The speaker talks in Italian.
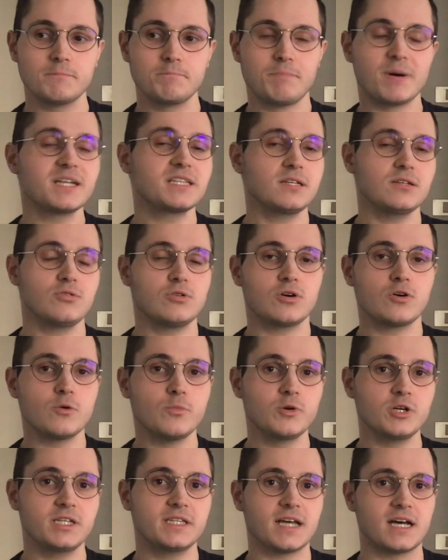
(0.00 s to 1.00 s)
parte di una
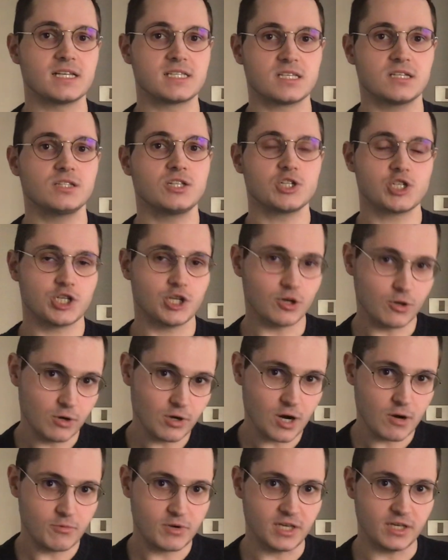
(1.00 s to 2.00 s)
comunità, a sentirci
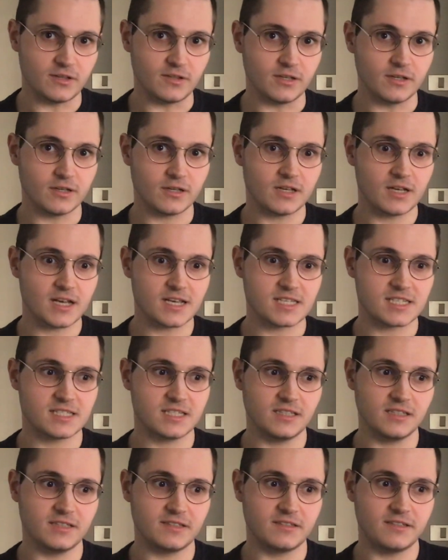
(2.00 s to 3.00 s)
ancora uniti, a
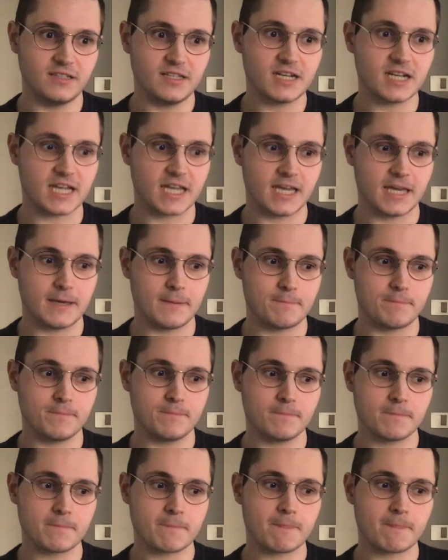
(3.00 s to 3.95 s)
sentire che